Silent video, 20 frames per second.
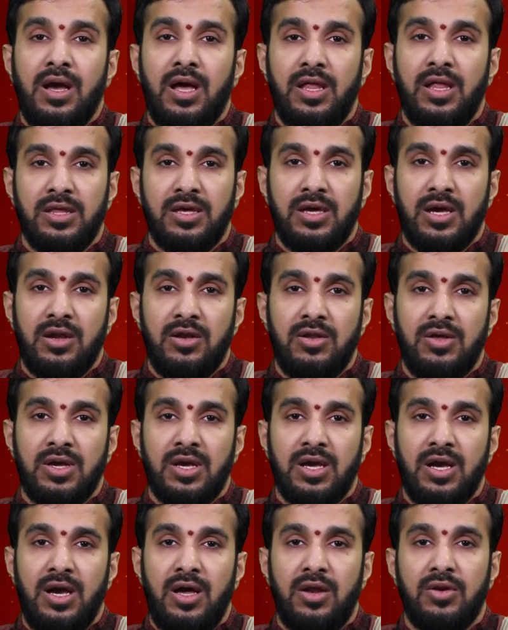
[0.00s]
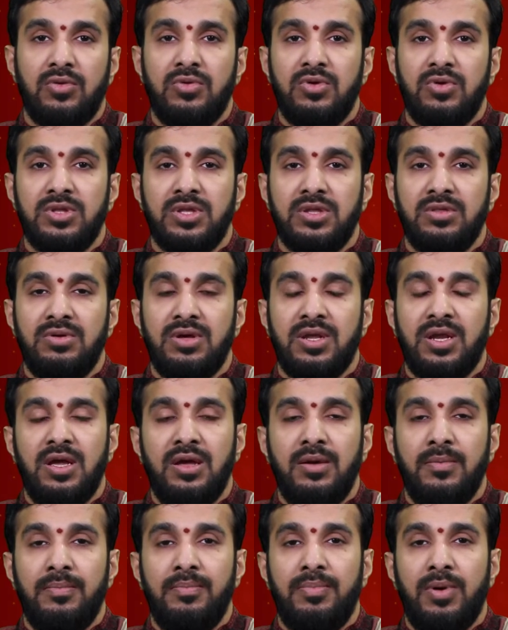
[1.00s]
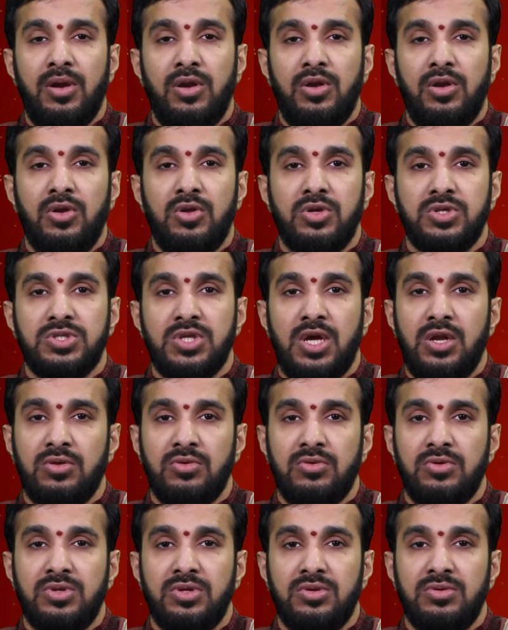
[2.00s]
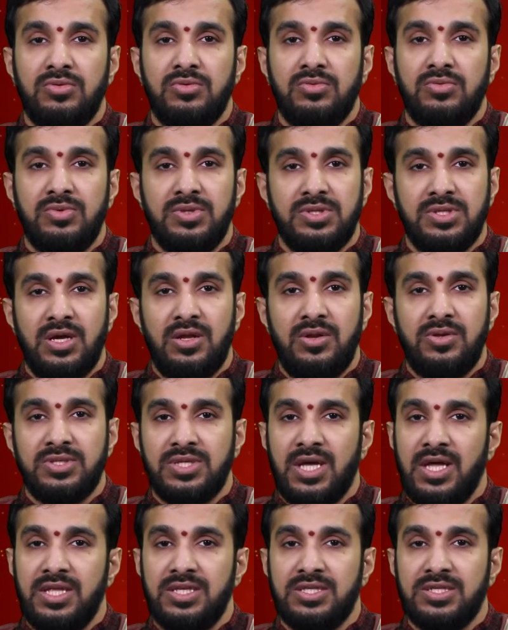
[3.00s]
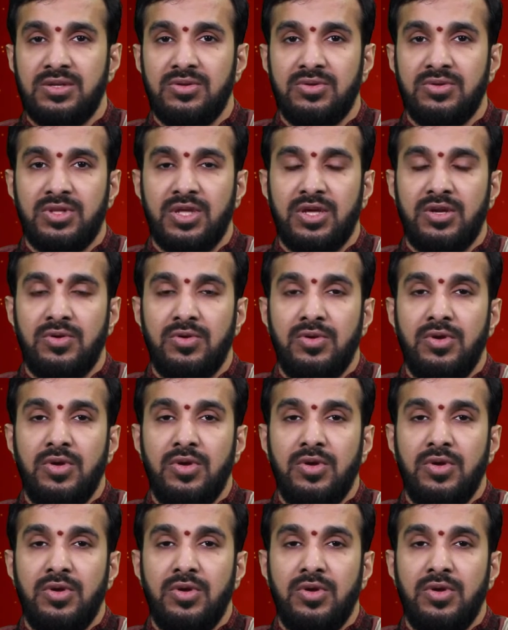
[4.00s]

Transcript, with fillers: అధికారుల యొక్క అనుకూలత ద్వారా పనుల్లో సానుకూలతను విజయాలను సాధించగలుగుతారు